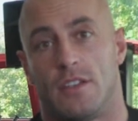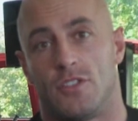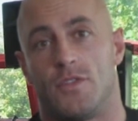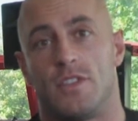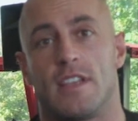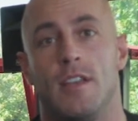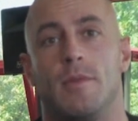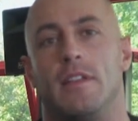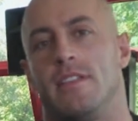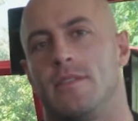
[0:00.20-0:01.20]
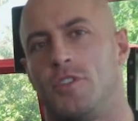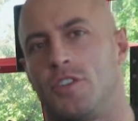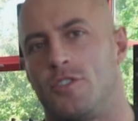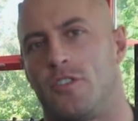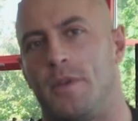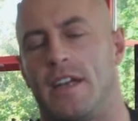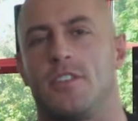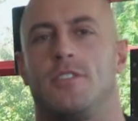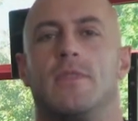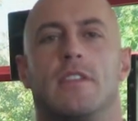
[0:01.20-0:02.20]
Cześć wszystkim, nazywam się Krzysztof
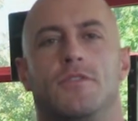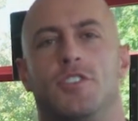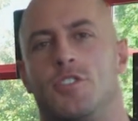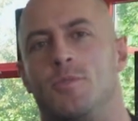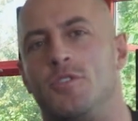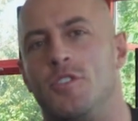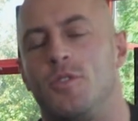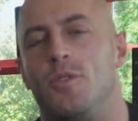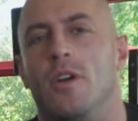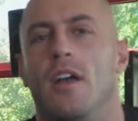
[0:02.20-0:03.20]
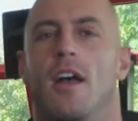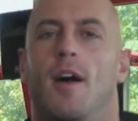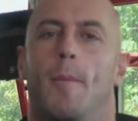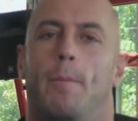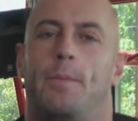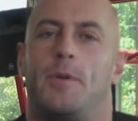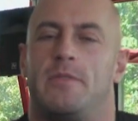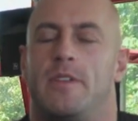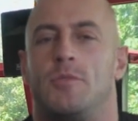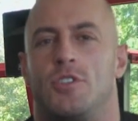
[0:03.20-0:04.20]
Piekarz. W dzisiejszym odcinku
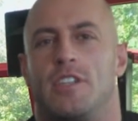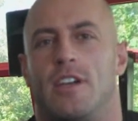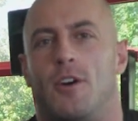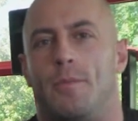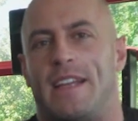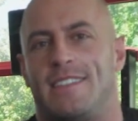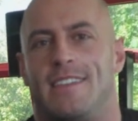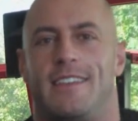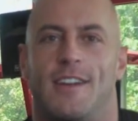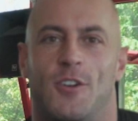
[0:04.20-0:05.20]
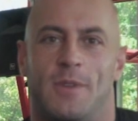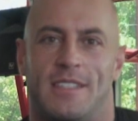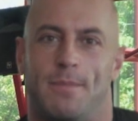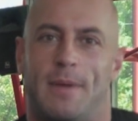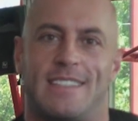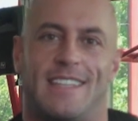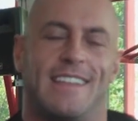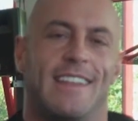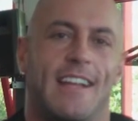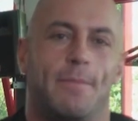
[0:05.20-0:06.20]
porozmawiamy troszeczkę o pracy, jaką jest praca
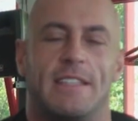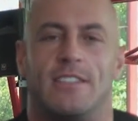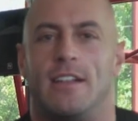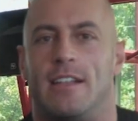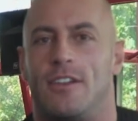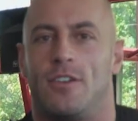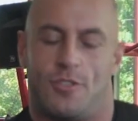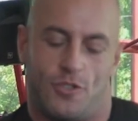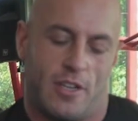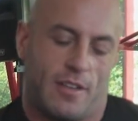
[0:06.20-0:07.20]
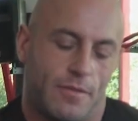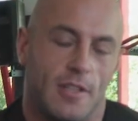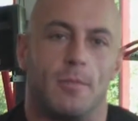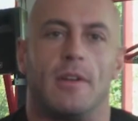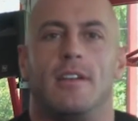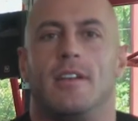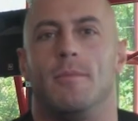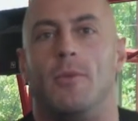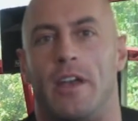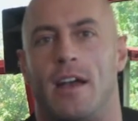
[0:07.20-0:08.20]
trenera personalnego, czyli w tym y,
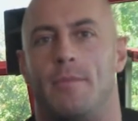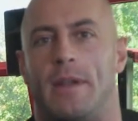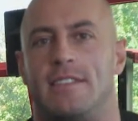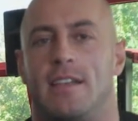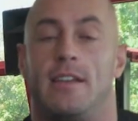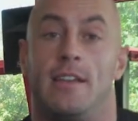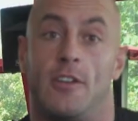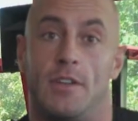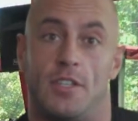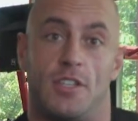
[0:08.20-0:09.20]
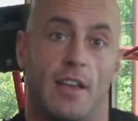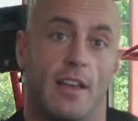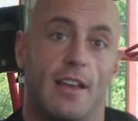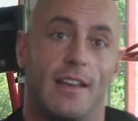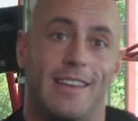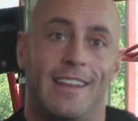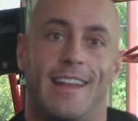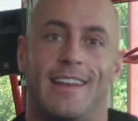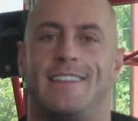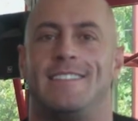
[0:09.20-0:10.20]
moja praca i dowiecie się,
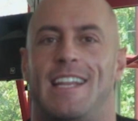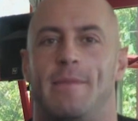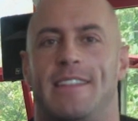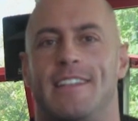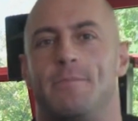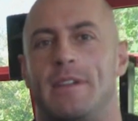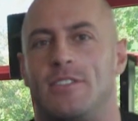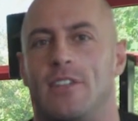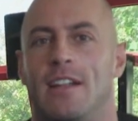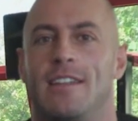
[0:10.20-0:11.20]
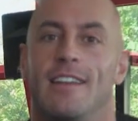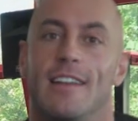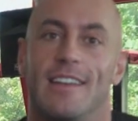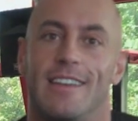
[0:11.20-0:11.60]
ile zarabia trener personalny,